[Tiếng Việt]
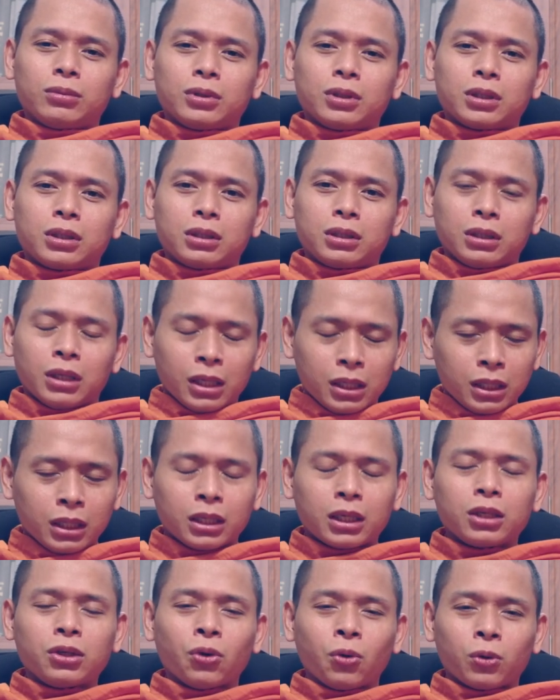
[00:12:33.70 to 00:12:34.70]
vì
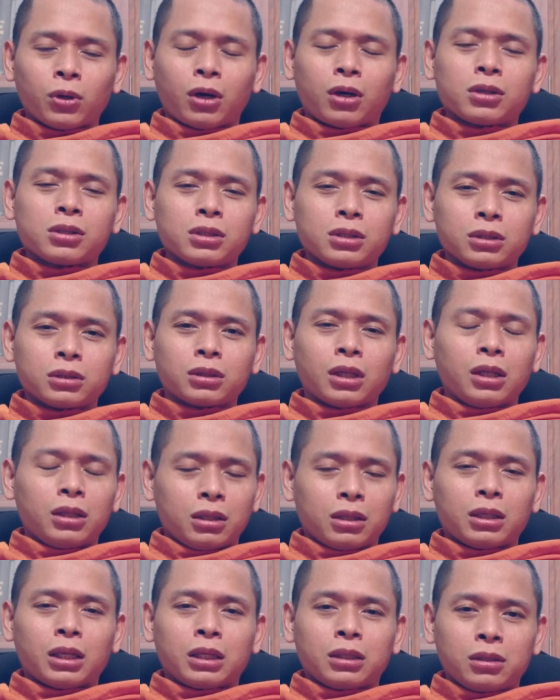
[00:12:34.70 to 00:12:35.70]
cái vụ đó sư
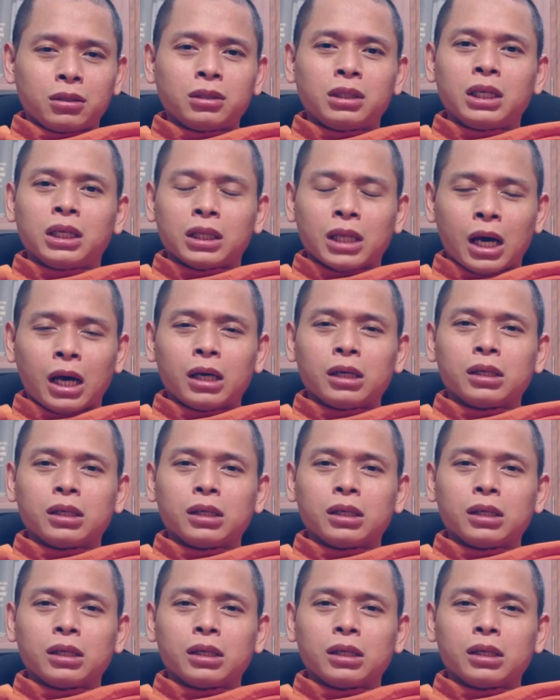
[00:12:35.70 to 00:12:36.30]
tin là chưa thiên đỡ